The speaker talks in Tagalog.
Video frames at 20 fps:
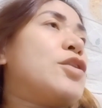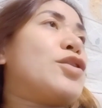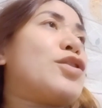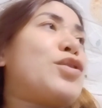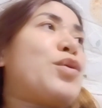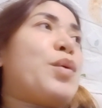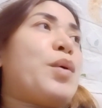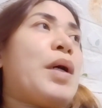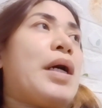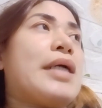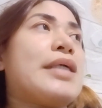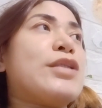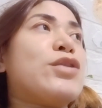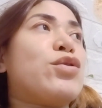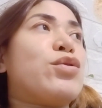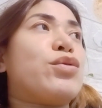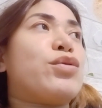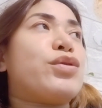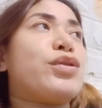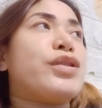So,
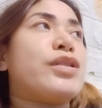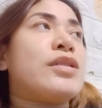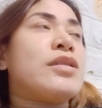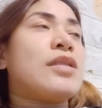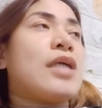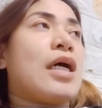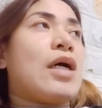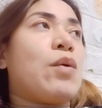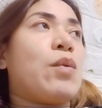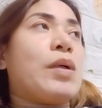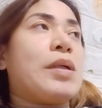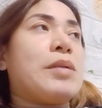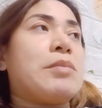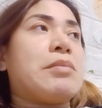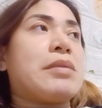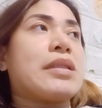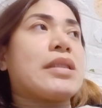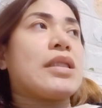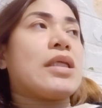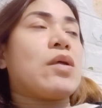ayun, naka one
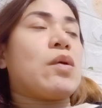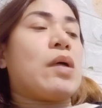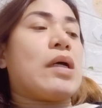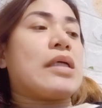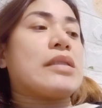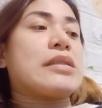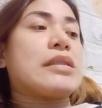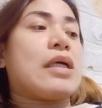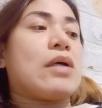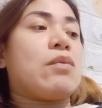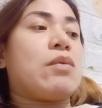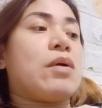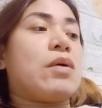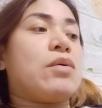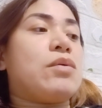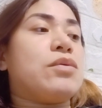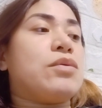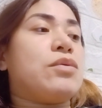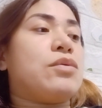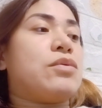month na yung asawa
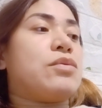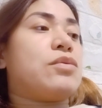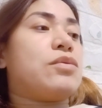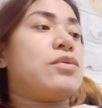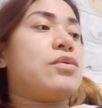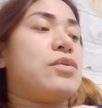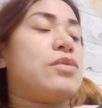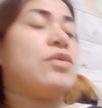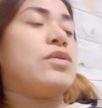ko doon.